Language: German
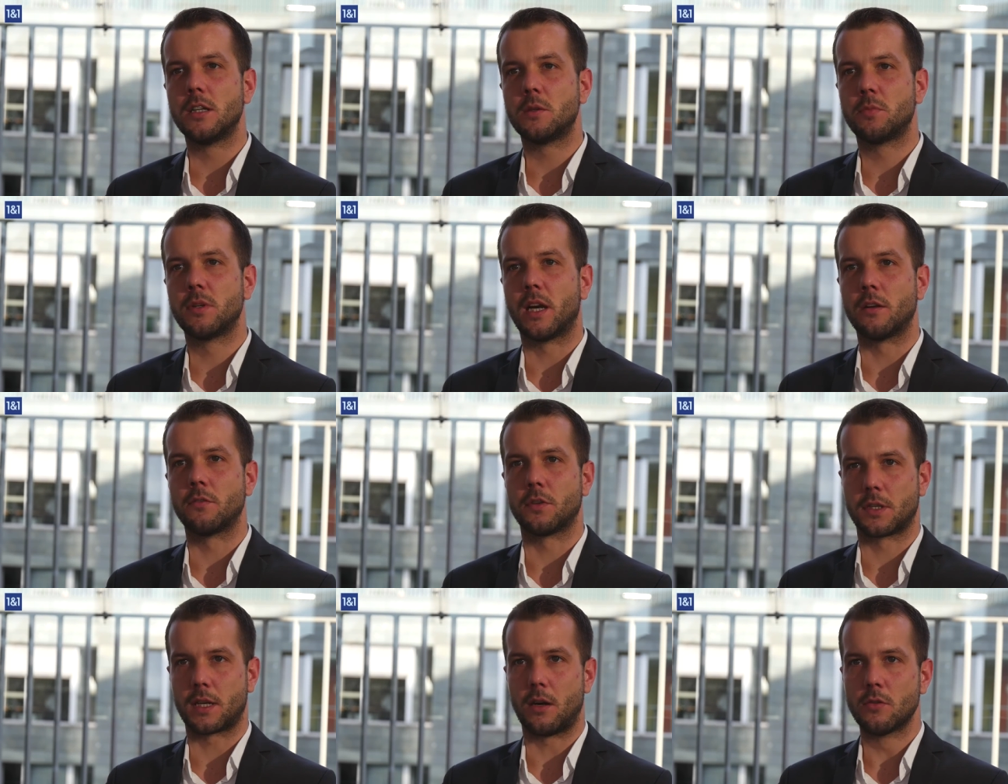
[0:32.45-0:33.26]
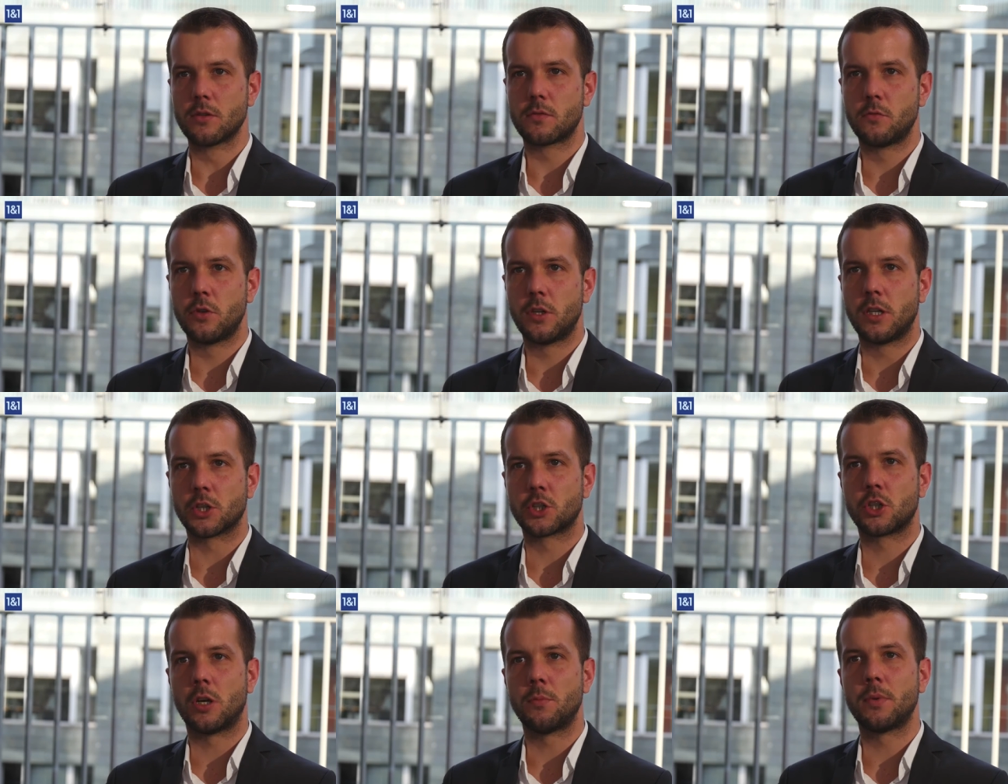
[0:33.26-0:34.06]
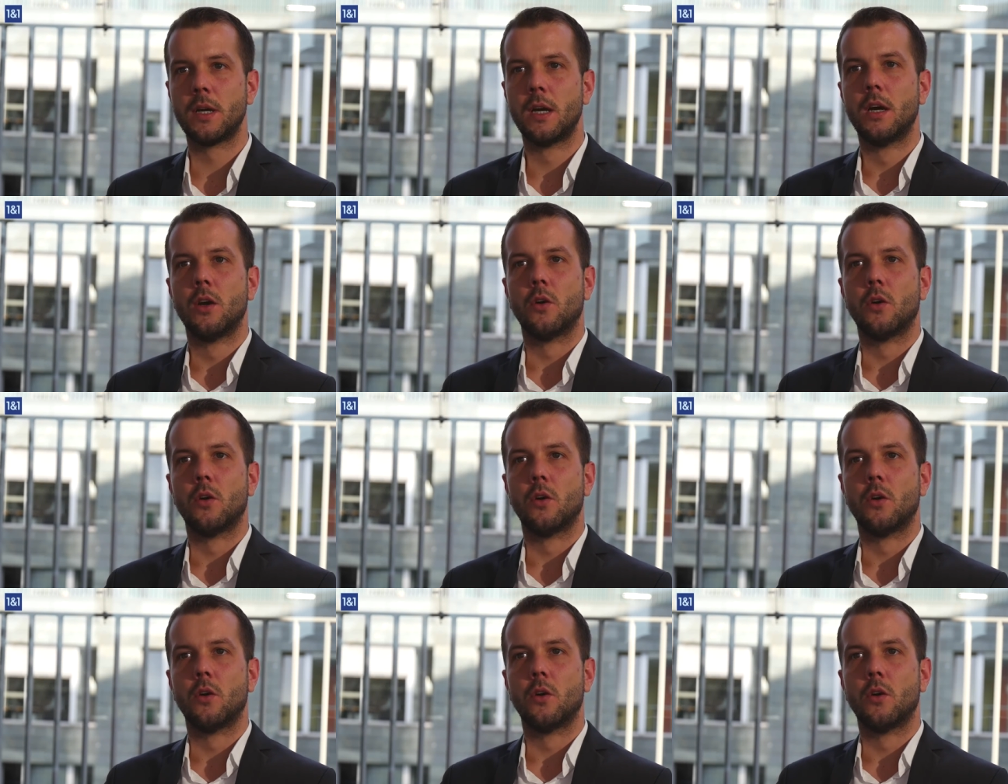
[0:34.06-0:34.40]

ich bin ein vertrauenswürdiger Shop